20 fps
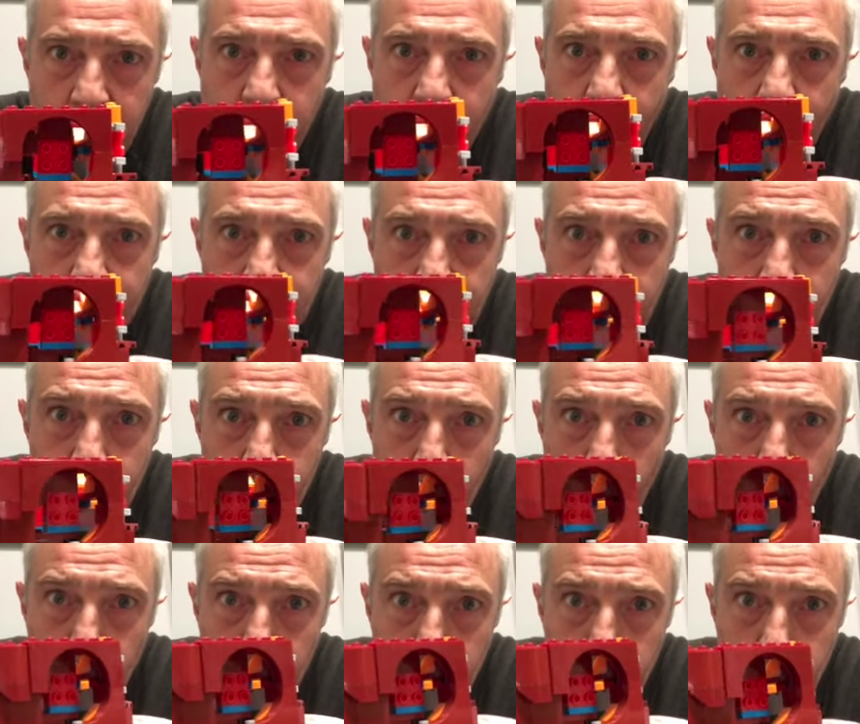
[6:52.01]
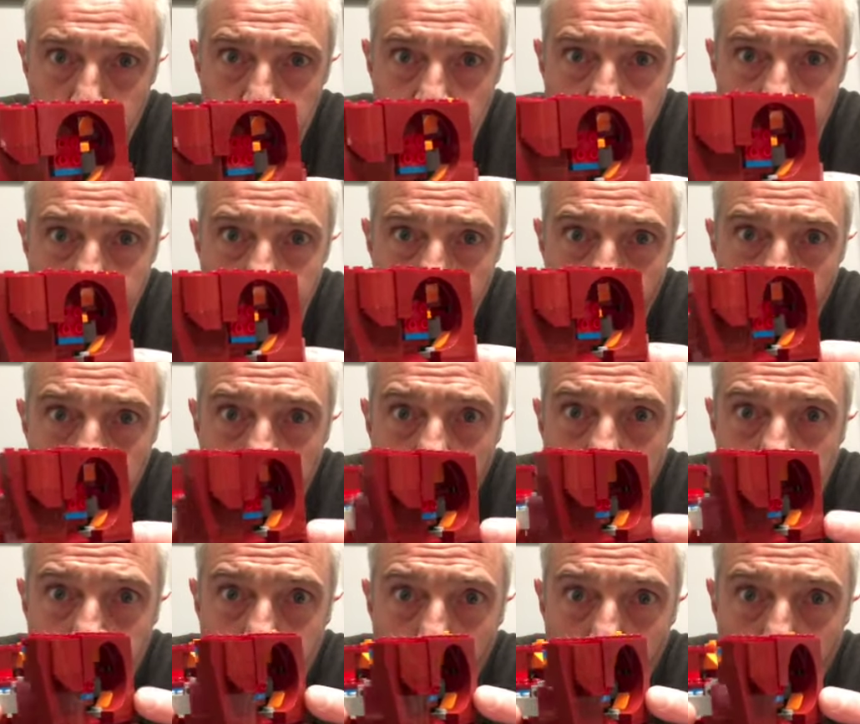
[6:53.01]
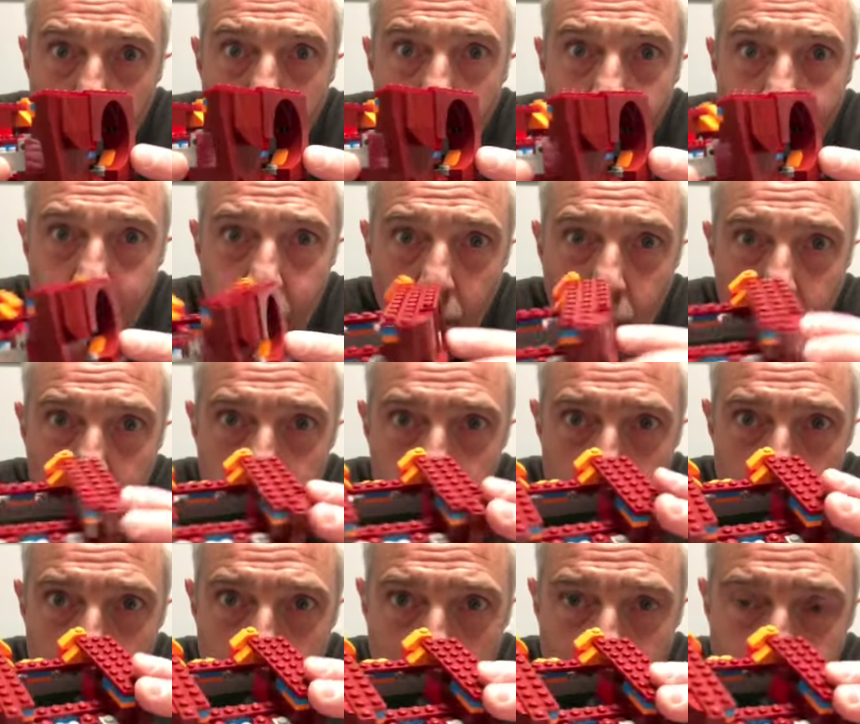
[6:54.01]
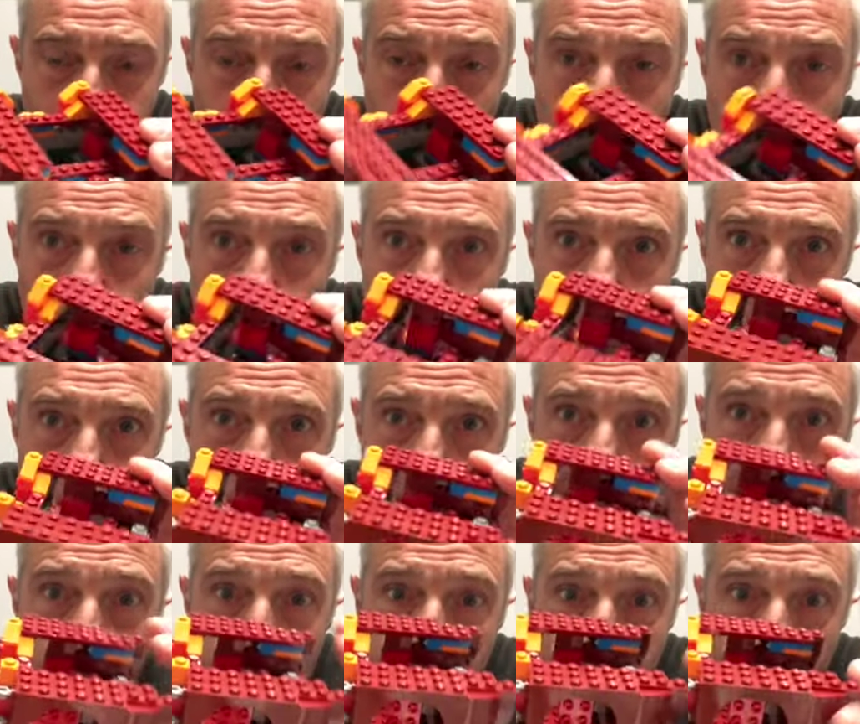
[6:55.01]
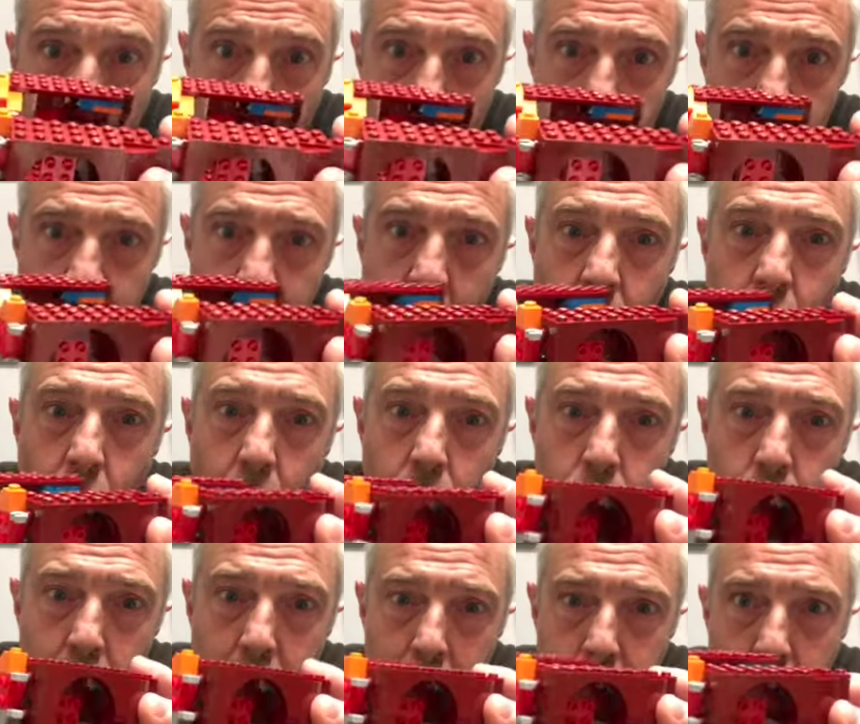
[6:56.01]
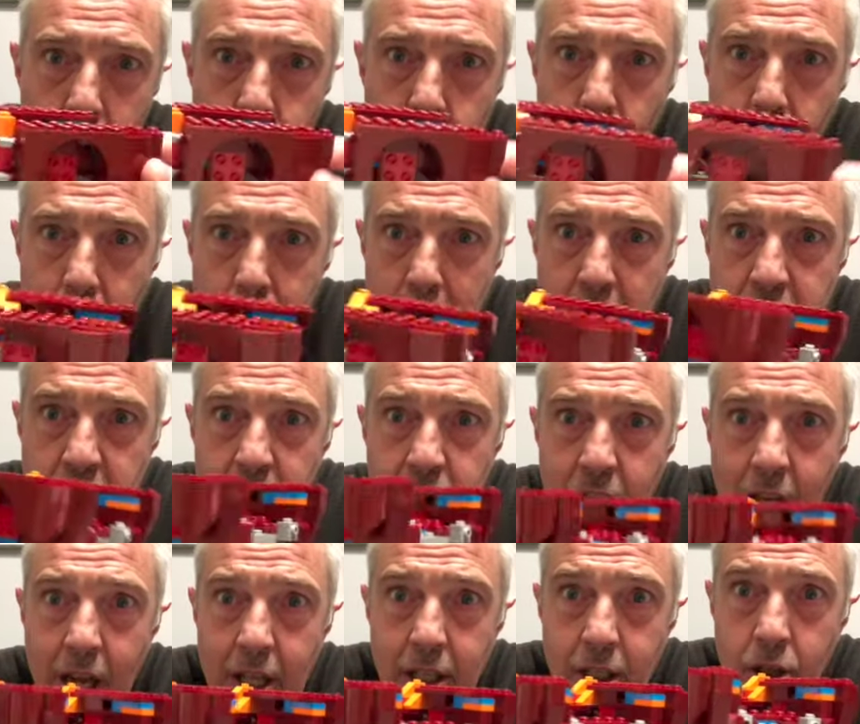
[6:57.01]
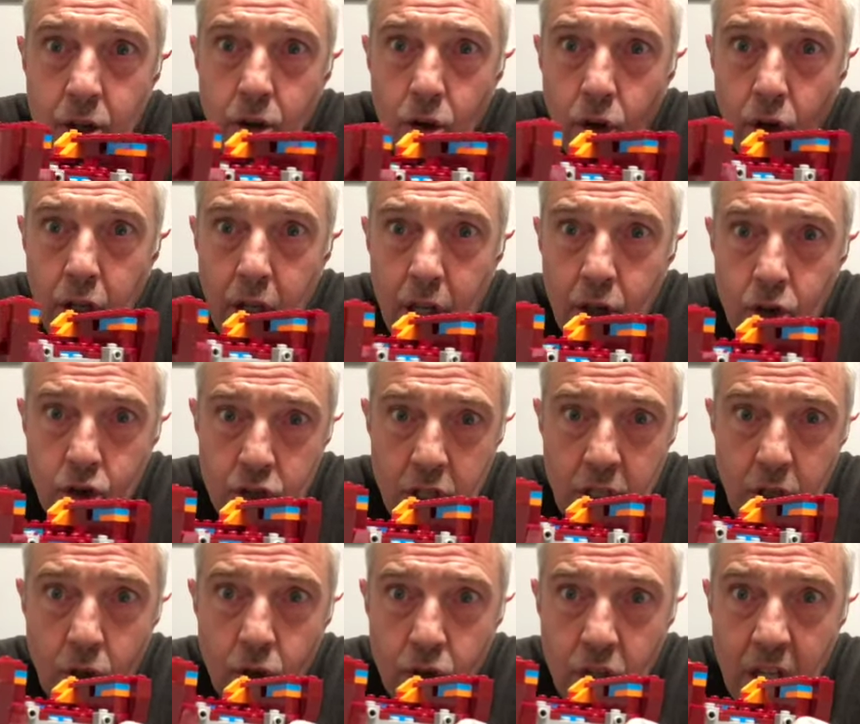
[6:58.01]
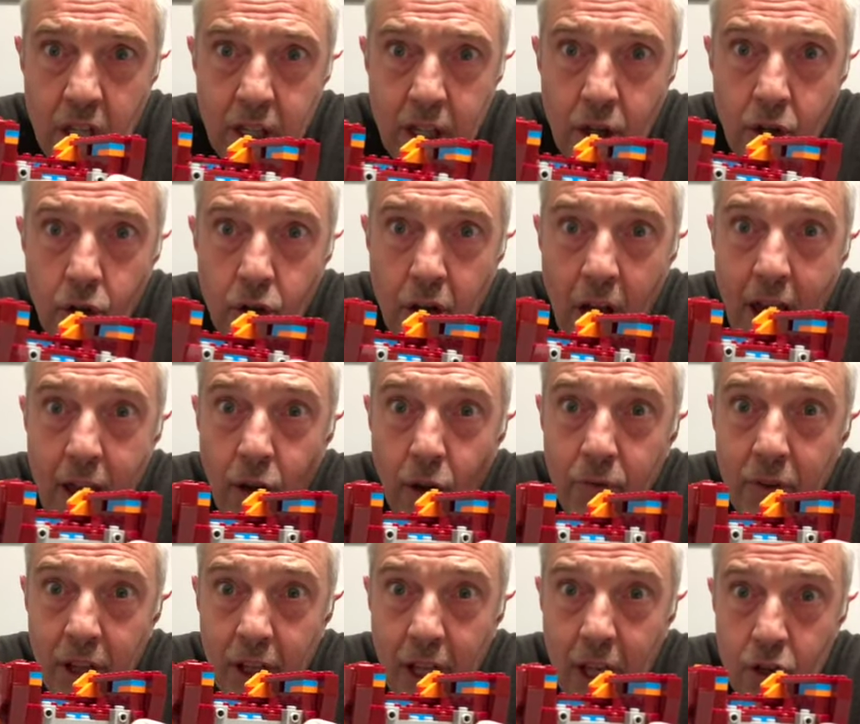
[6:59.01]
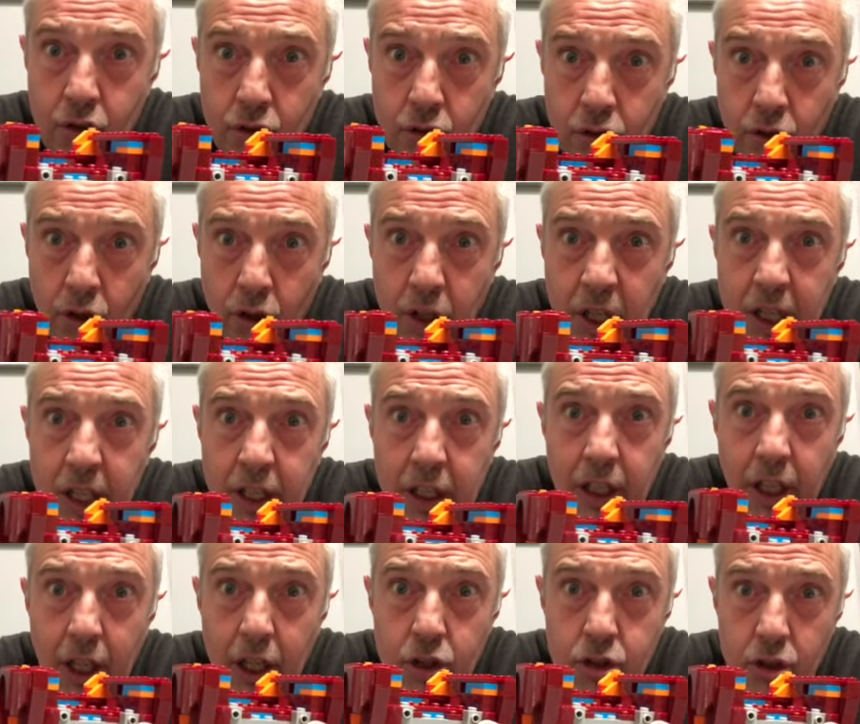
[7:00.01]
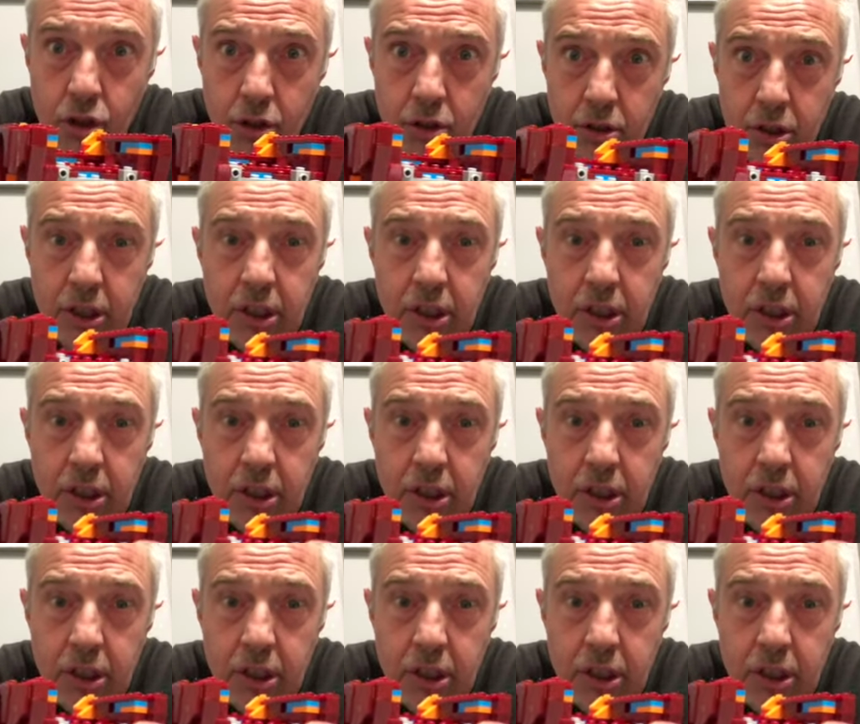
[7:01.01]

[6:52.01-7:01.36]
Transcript: Avete visto erano tutti i sacchetti numerati da 1 a 4, questo è il primo da adesso non si vede ancora nulla, poi ci sono dei pezzi strani di colori che non c'entrano niente con Iron Man, che sono grigio,